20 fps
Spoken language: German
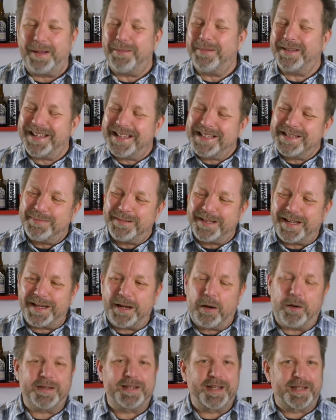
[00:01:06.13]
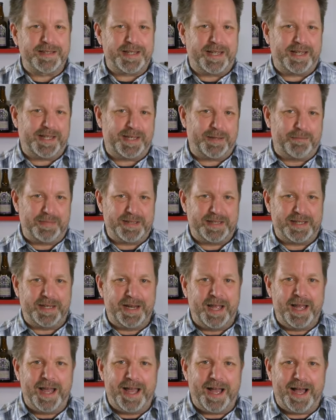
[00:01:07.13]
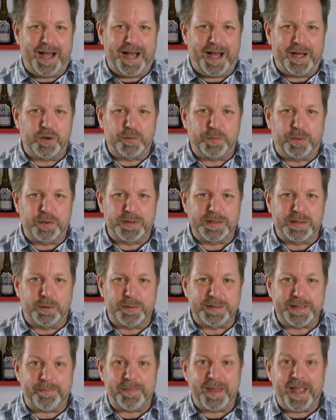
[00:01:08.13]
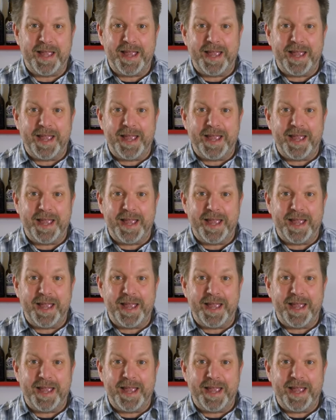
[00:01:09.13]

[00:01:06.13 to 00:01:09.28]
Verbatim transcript: Aber da ist man dann auch tatsächlich ein bisschen anspruchslose.